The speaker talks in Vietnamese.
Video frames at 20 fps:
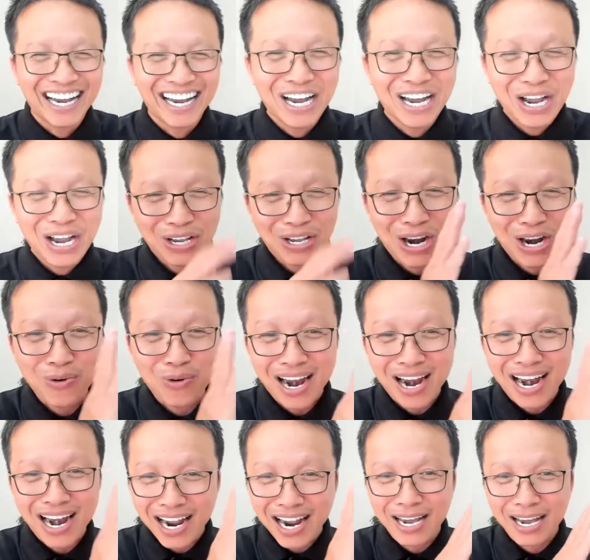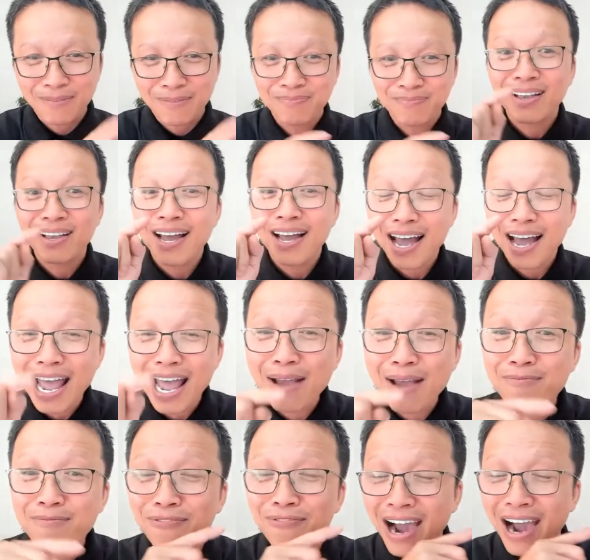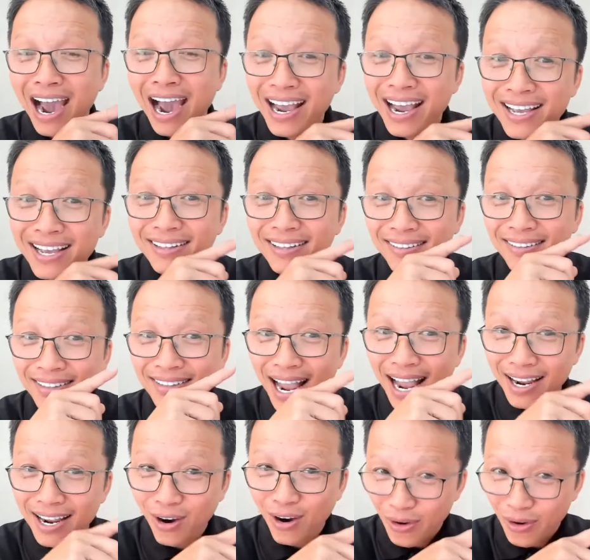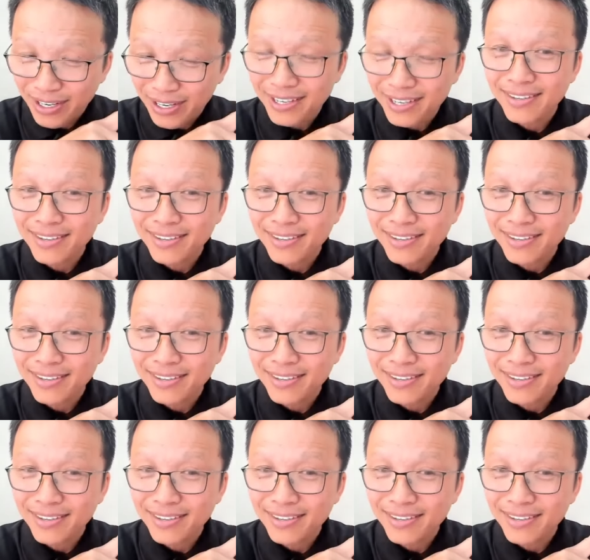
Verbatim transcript: Cho nên quay lại nè, em phải thay đổi cái chất